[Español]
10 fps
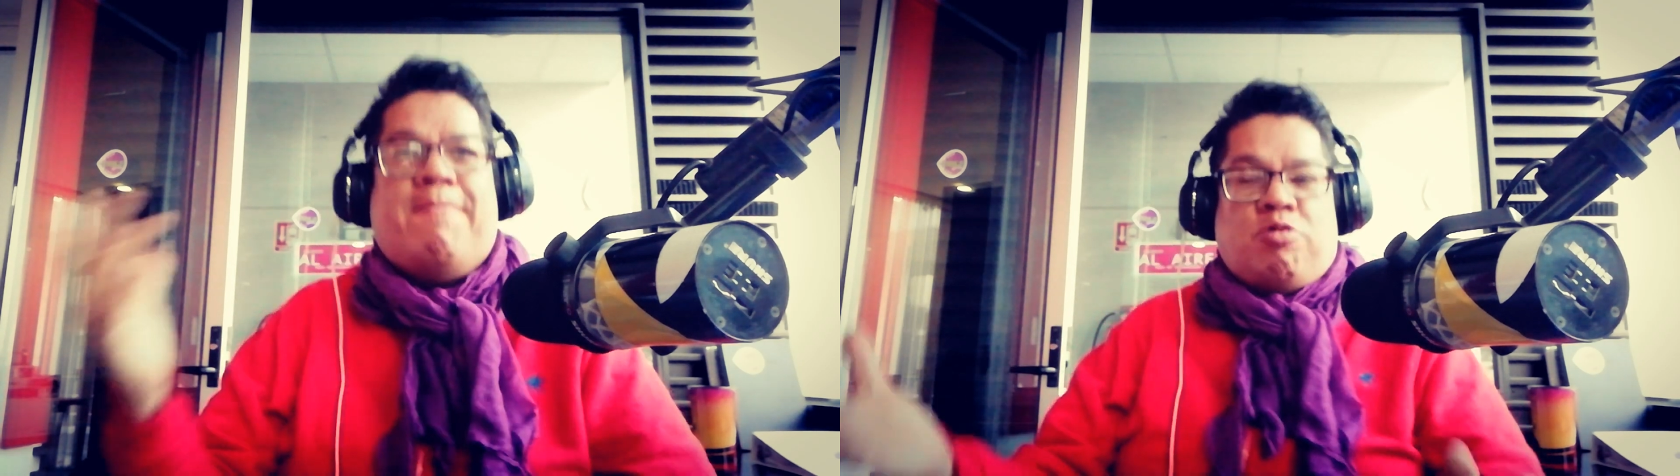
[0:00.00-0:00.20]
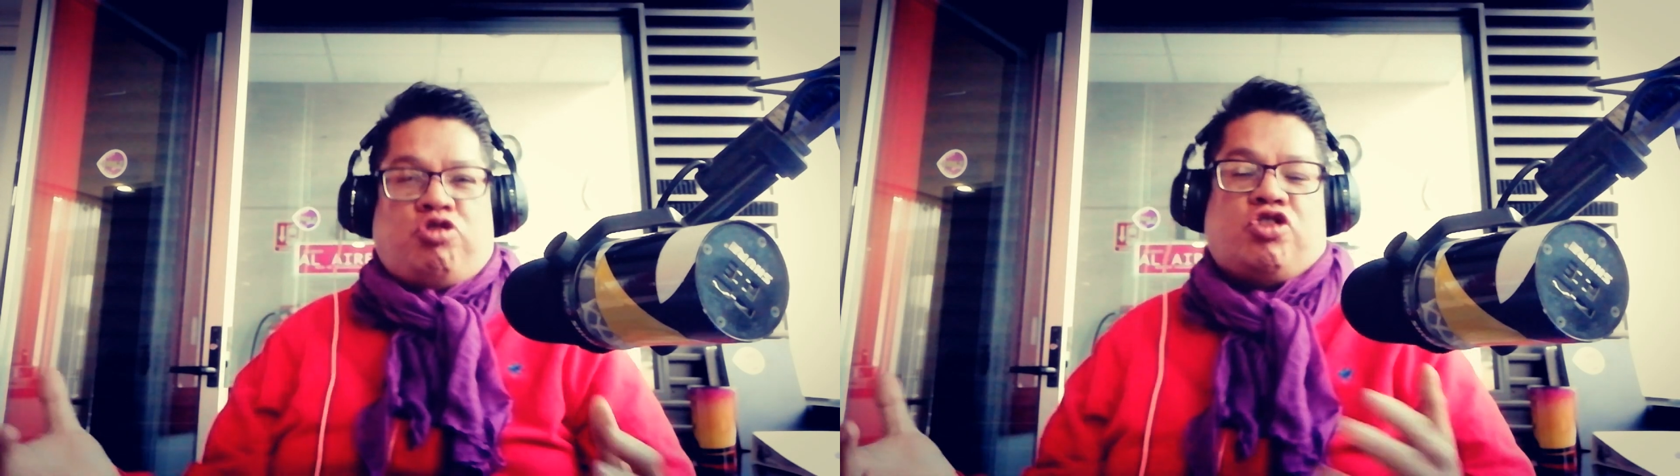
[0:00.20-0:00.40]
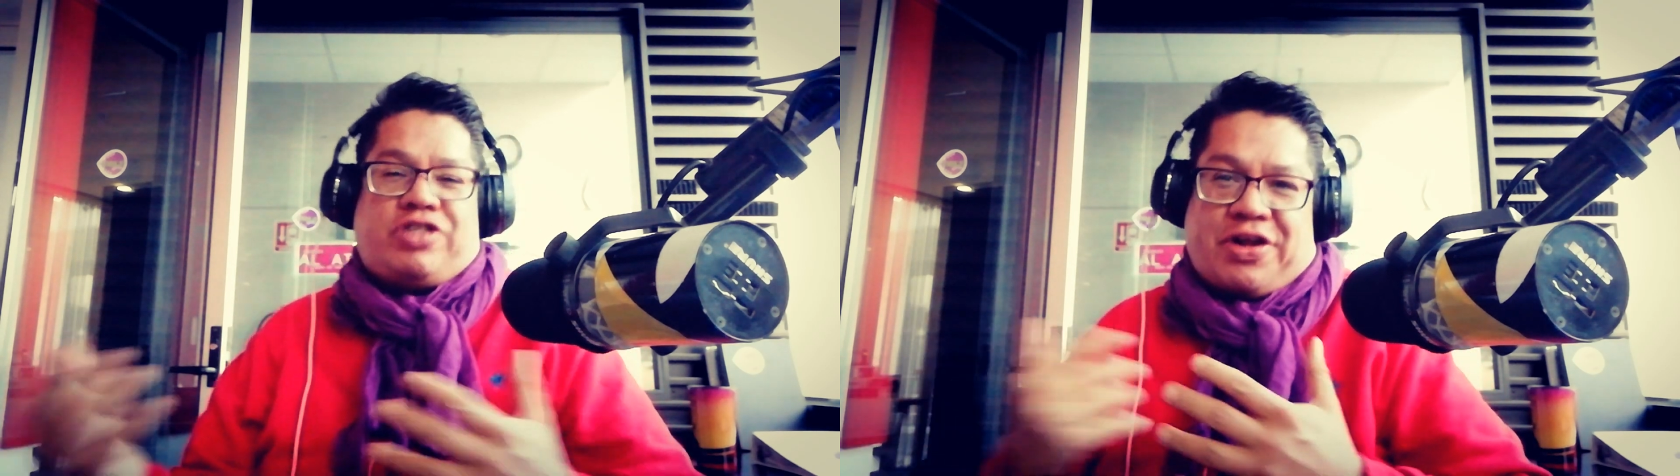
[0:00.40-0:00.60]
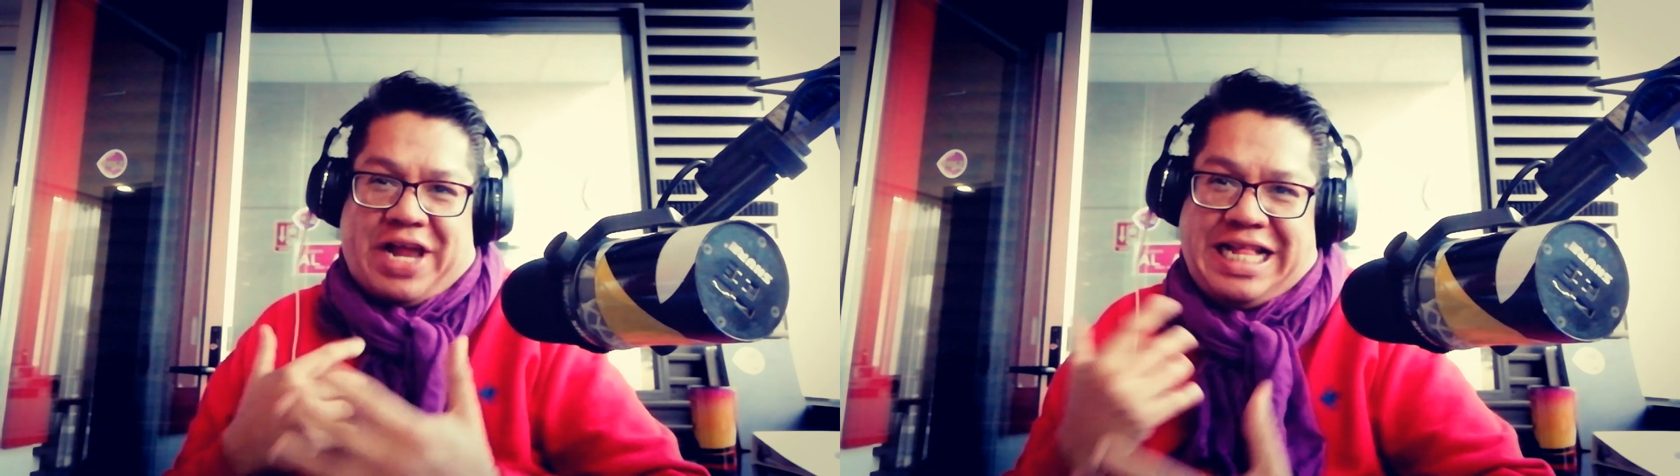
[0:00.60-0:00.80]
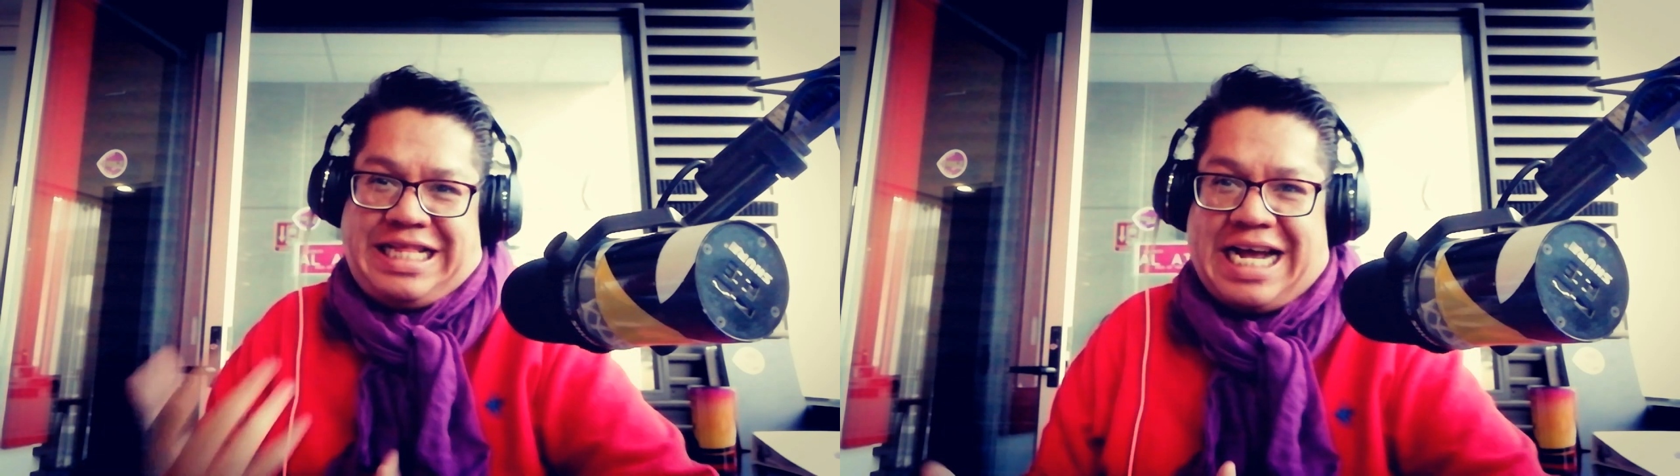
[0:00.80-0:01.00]
muchos se
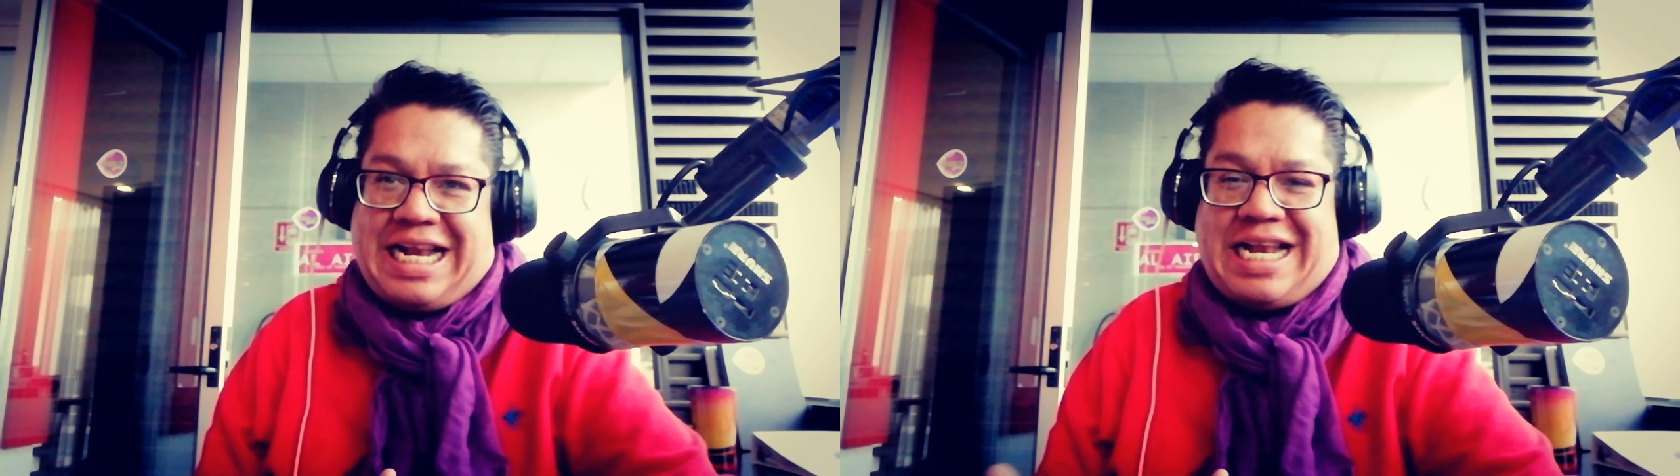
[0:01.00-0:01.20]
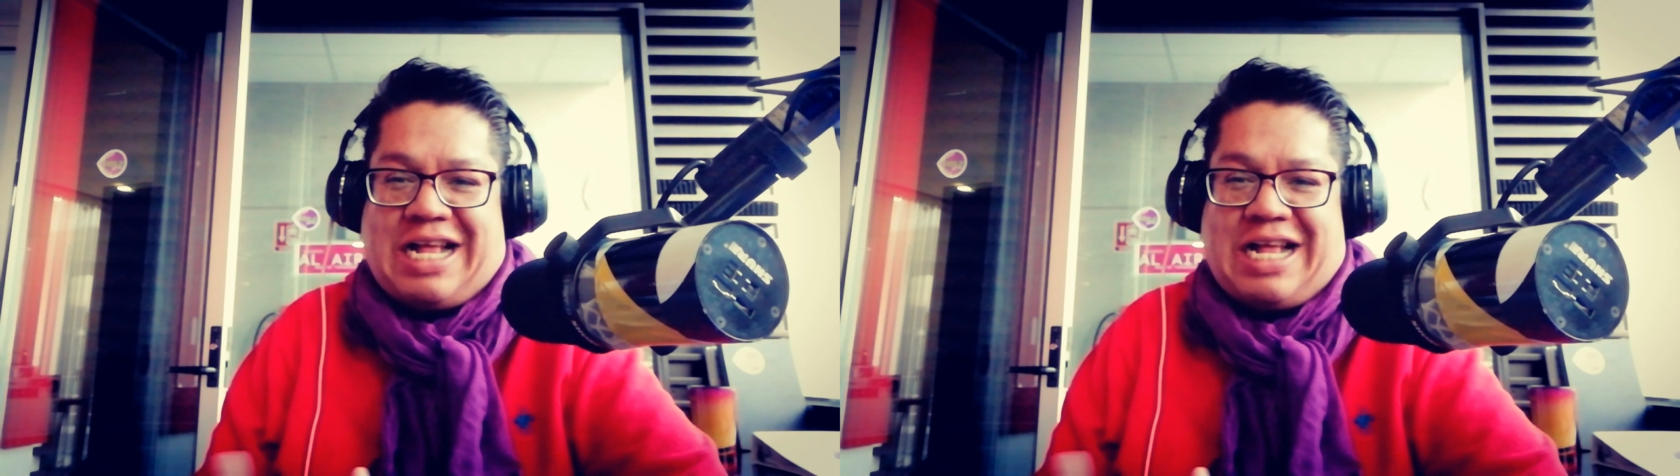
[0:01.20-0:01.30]
reintegran